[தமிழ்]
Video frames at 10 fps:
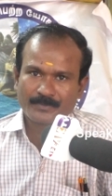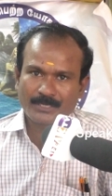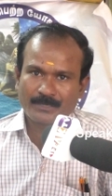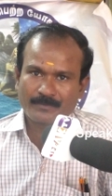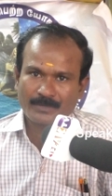
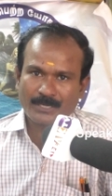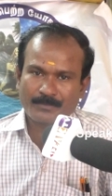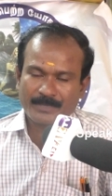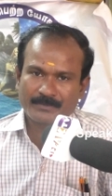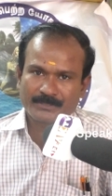விழா
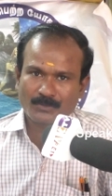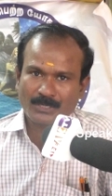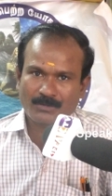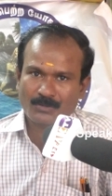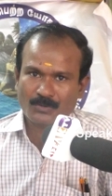விழாவுமே வந்து
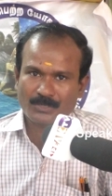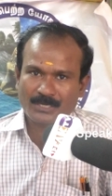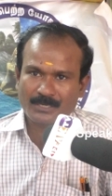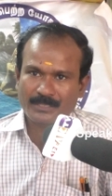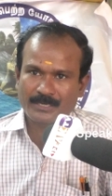உலக
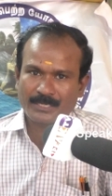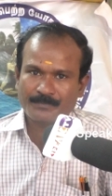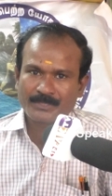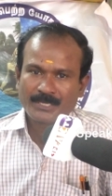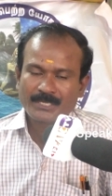கொண்டாடுறது
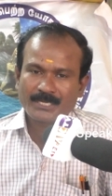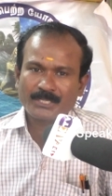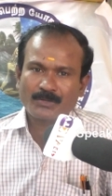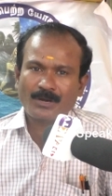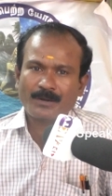இல்லை
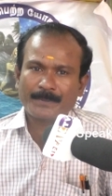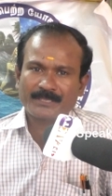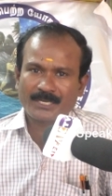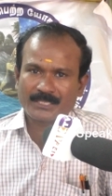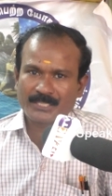ஏன்னா யோகா
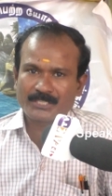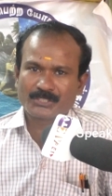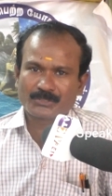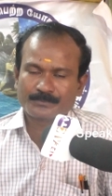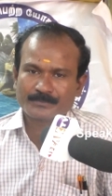பற்றி நல்லா
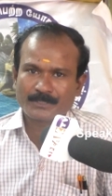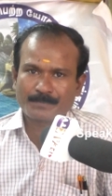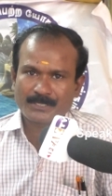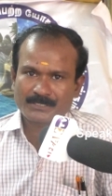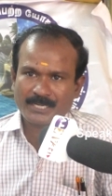தெரிஞ்சிருக்கும்
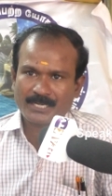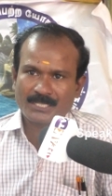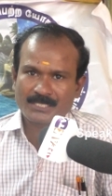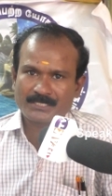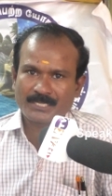இப்போ
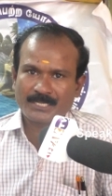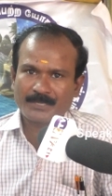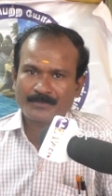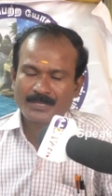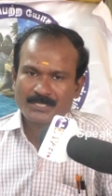சைனாலும் சரி
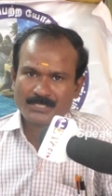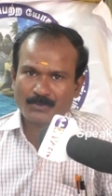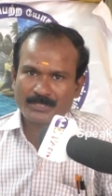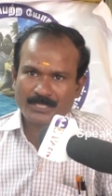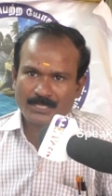
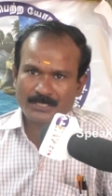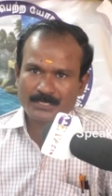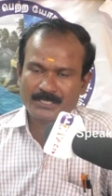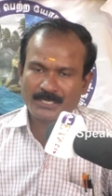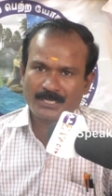சவுதி
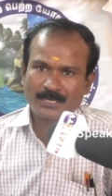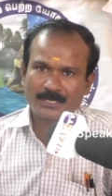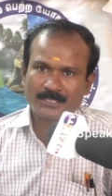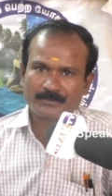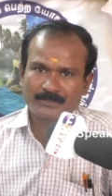இருந்தாலும் சரி
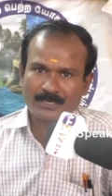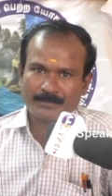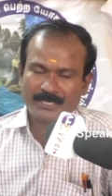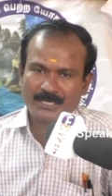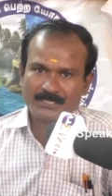அல்லது வந்து
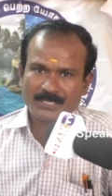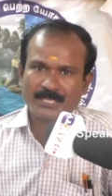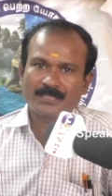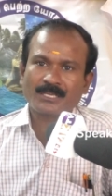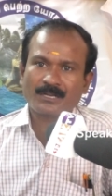அமெரிக்கா
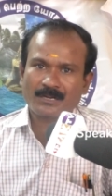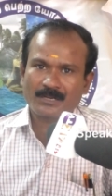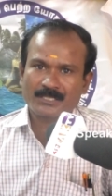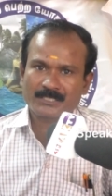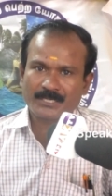சரி எந்த
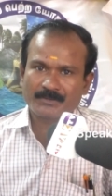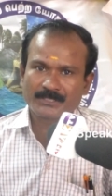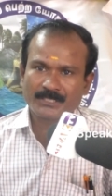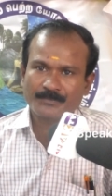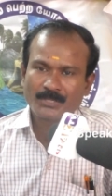நாட்டிலும் சரி
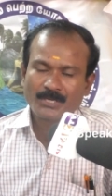வந்து